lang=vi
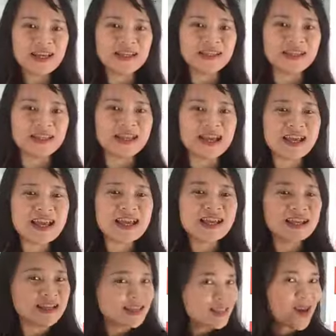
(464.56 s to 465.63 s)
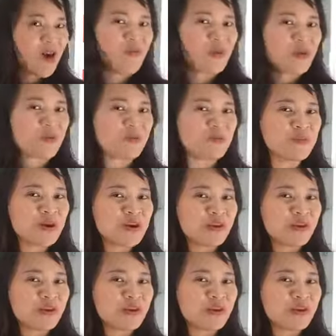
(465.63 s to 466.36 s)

Thì đấy là cái lý do mà cũng